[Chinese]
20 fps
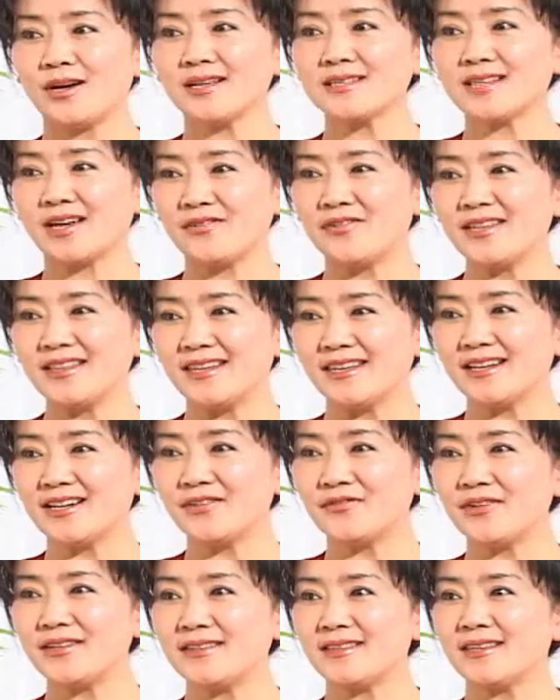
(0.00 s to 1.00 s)
我还想问您一
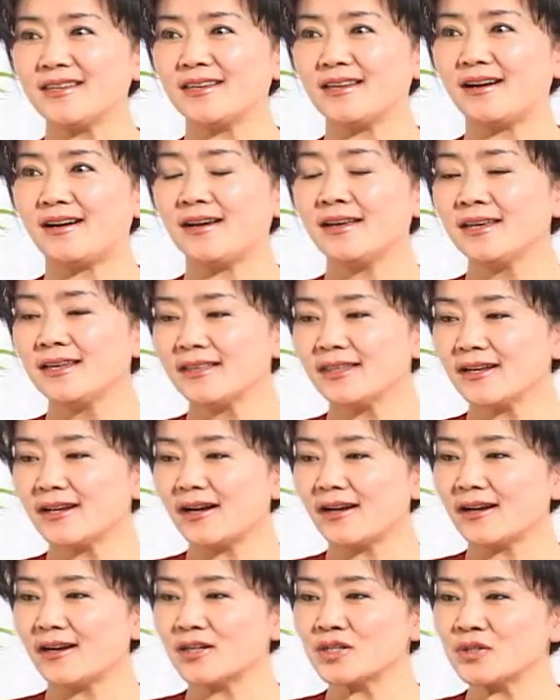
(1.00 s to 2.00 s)
个问题啊，您
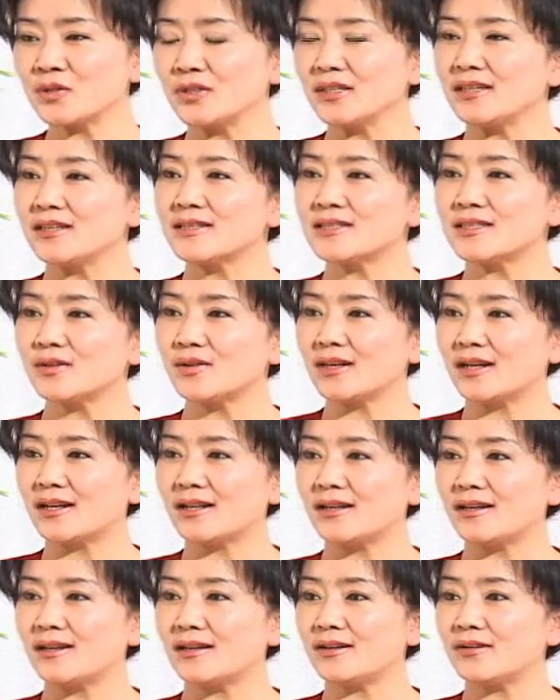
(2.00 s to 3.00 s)
刚刚说您修炼
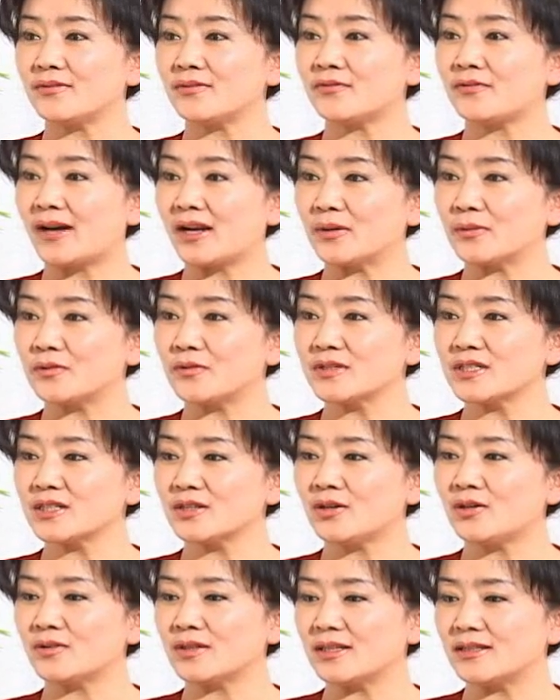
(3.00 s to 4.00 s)
了法轮功
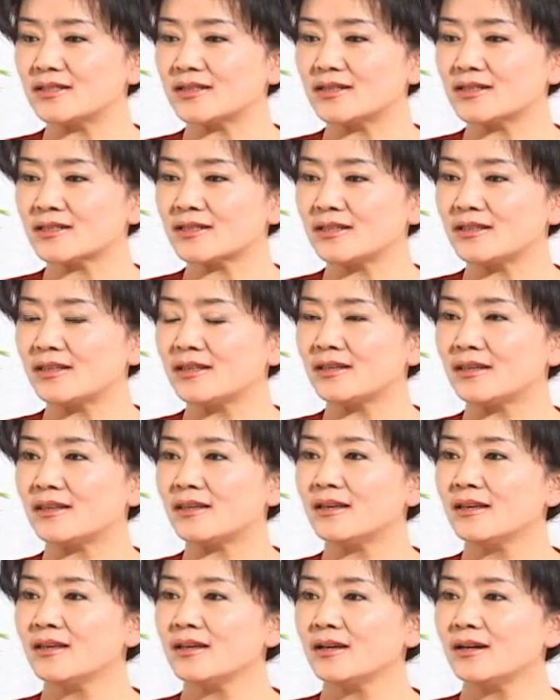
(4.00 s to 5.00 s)
之后，您这个身
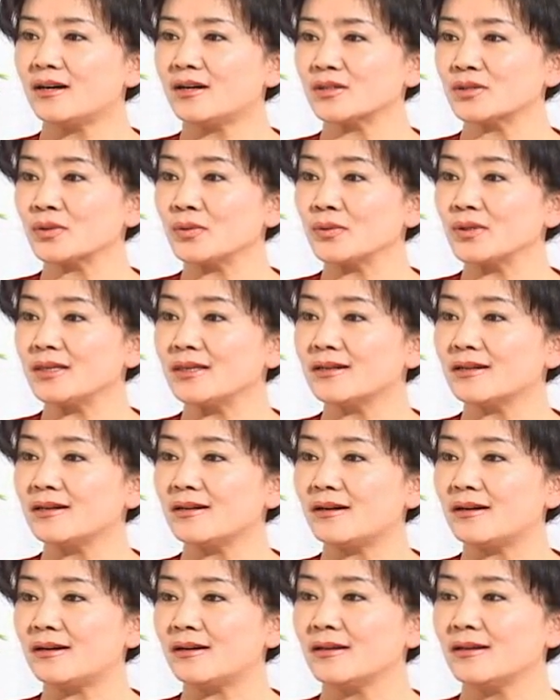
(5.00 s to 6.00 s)
体。啊，从一
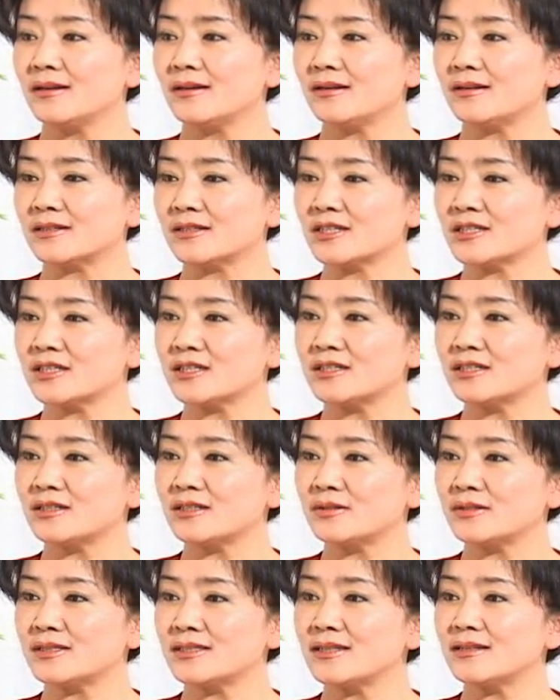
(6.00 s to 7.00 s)
个呃
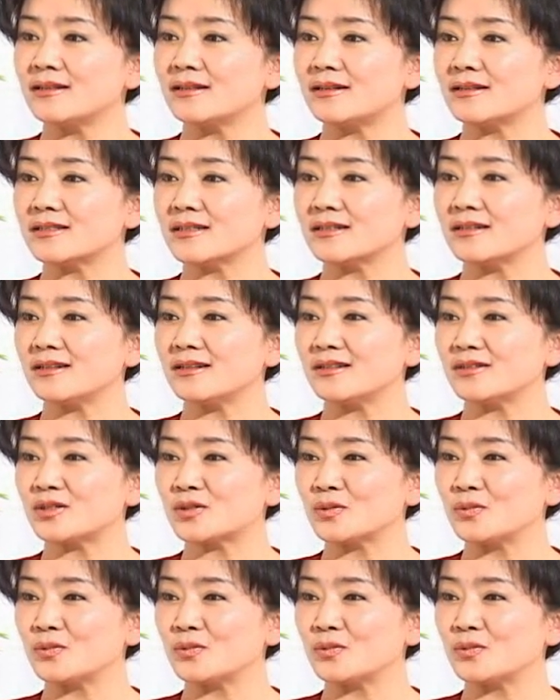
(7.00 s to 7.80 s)
吃尽了这个